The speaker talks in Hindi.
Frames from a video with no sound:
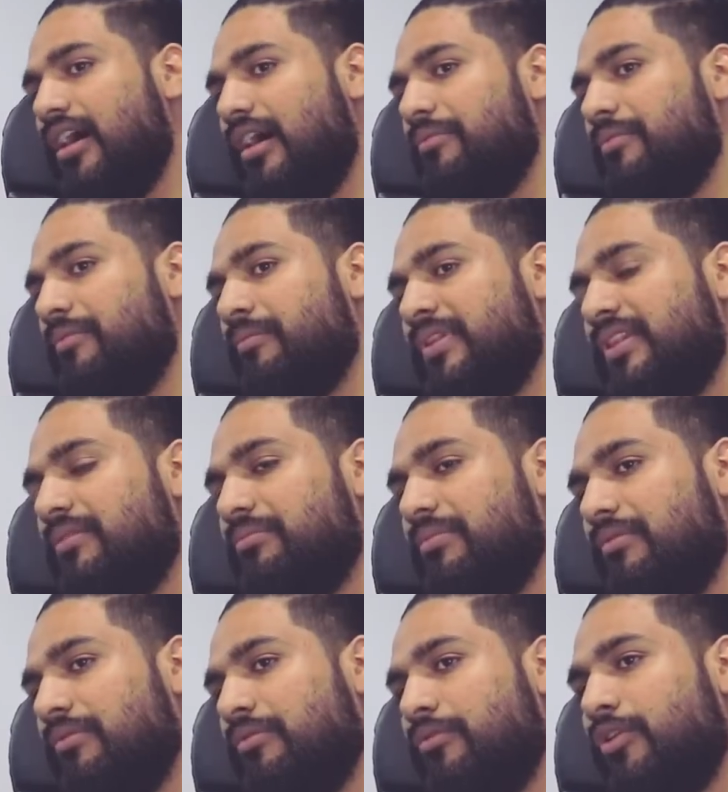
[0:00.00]
अब मतलब
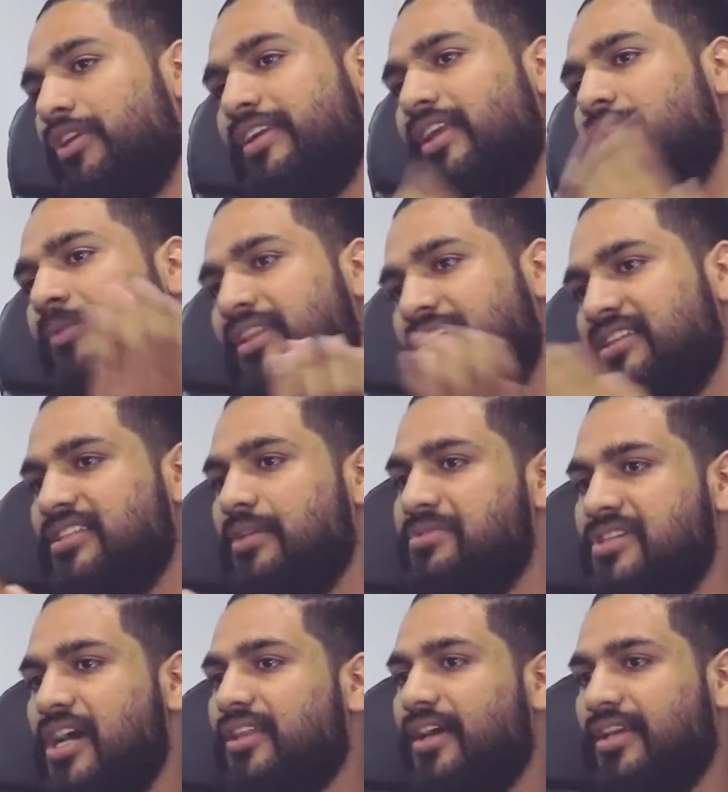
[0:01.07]
वो रियल ब्रदर से
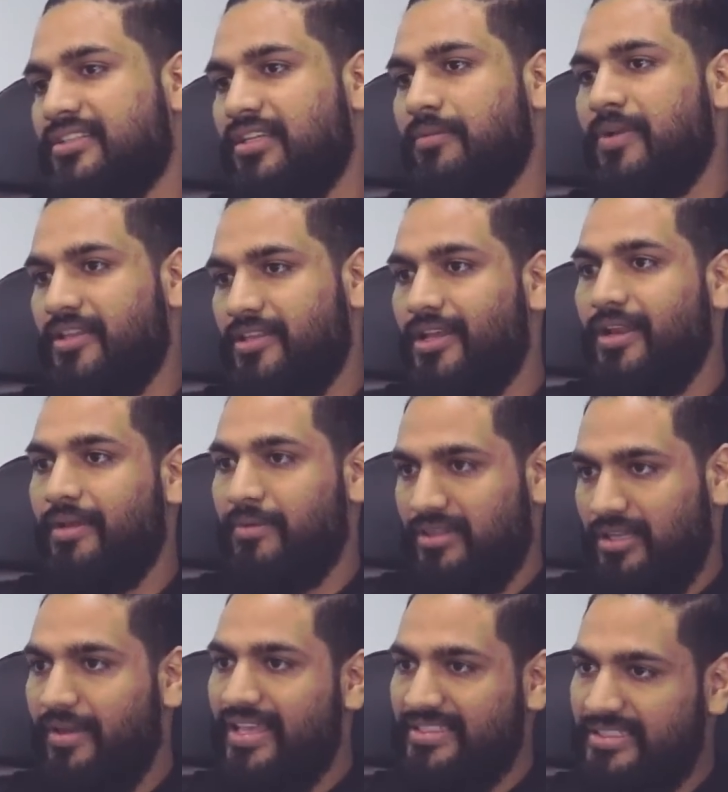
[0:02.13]
भी ज़्यादा अच्छे ब्रदर हैं
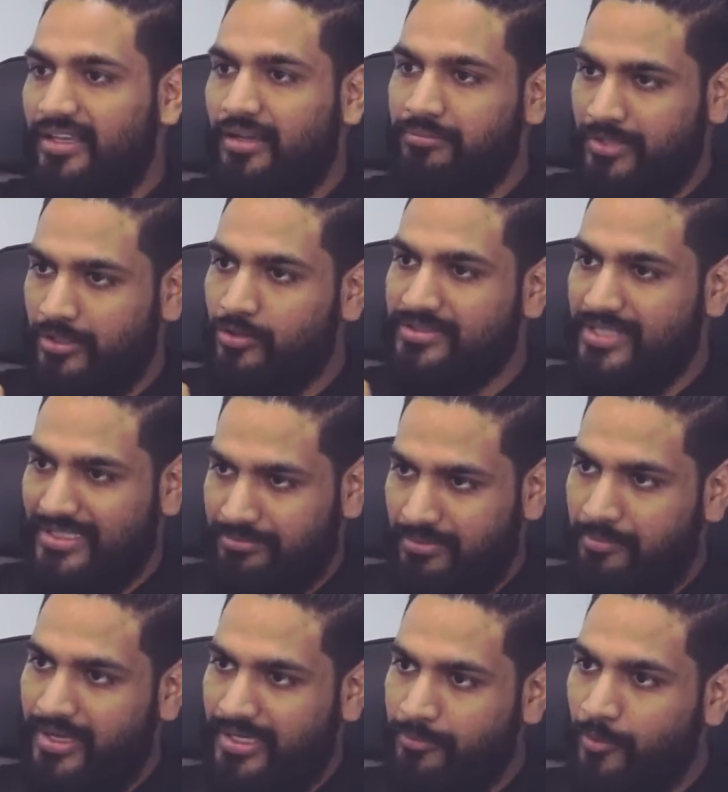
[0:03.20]
मतलब ऐसे हम तीनों साथ
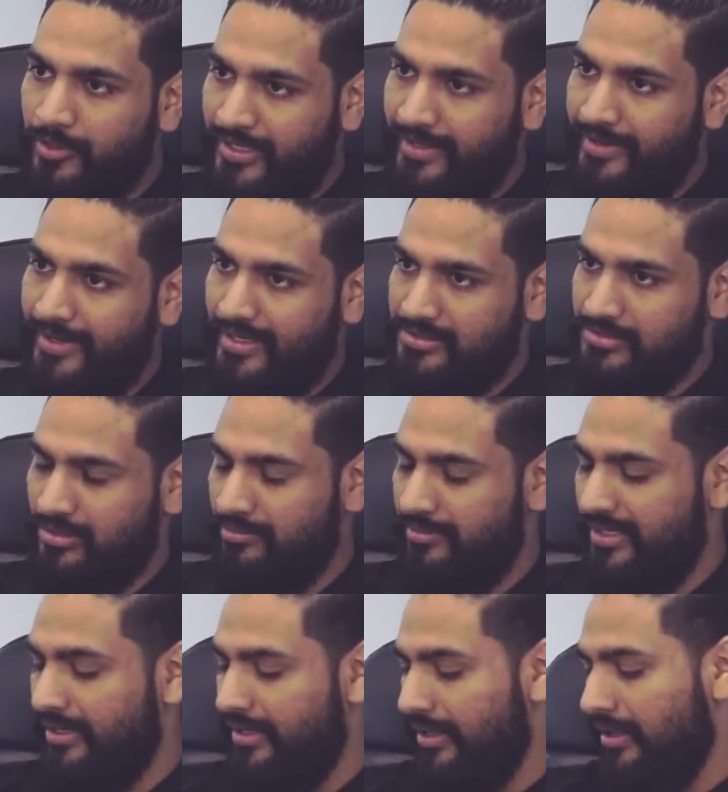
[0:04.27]
में हमारी बॉन्डिंग है एक्चुअल
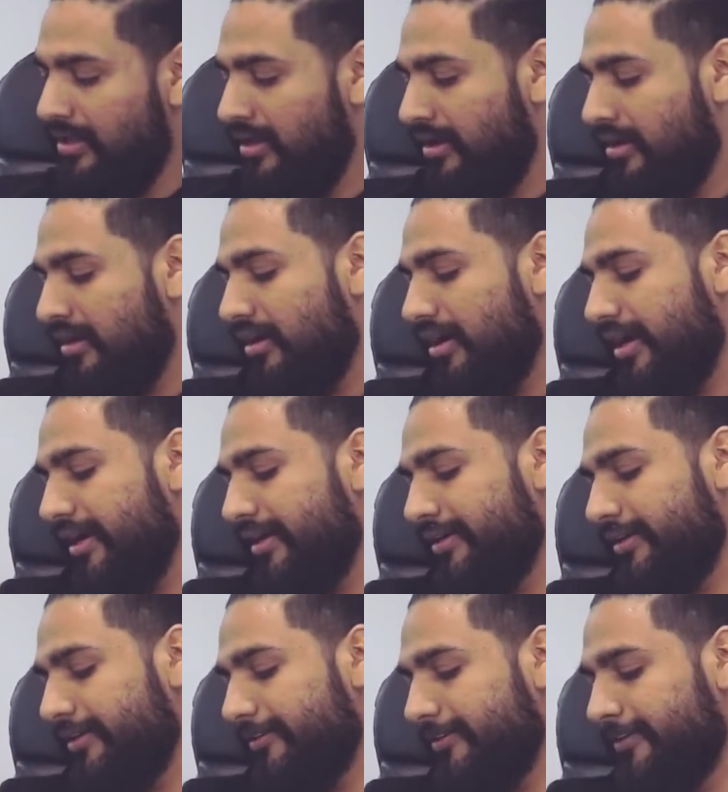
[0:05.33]
में एंड